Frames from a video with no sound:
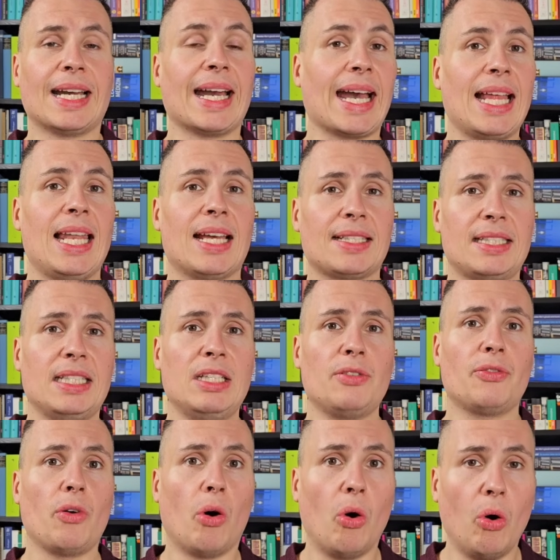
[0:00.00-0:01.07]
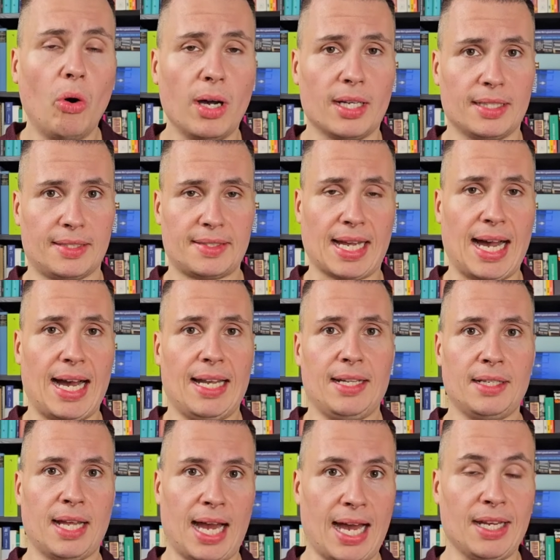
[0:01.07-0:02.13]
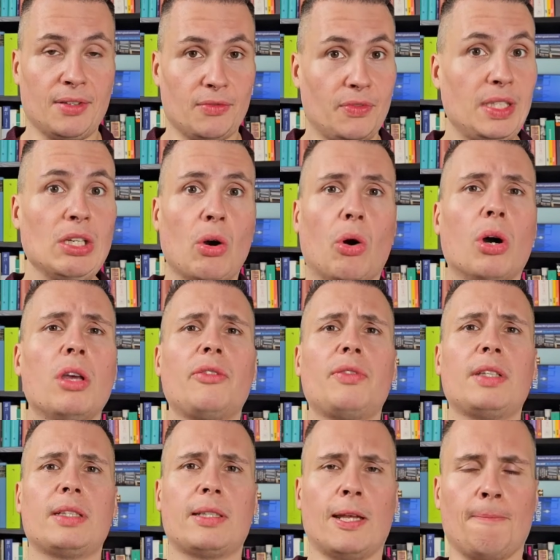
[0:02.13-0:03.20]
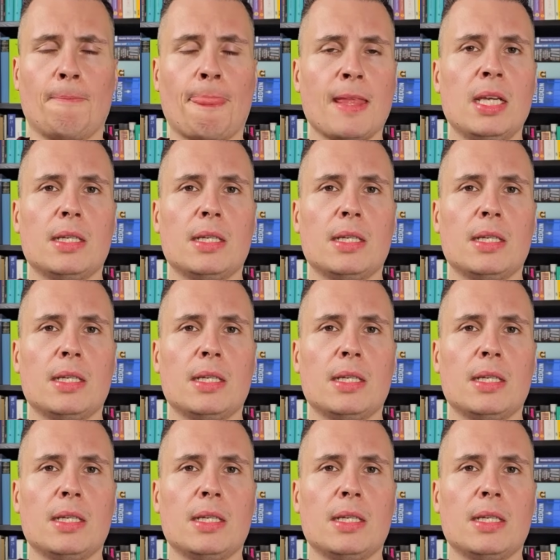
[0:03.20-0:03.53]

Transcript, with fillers: relativ hohe Zahlen an, wie häufig denn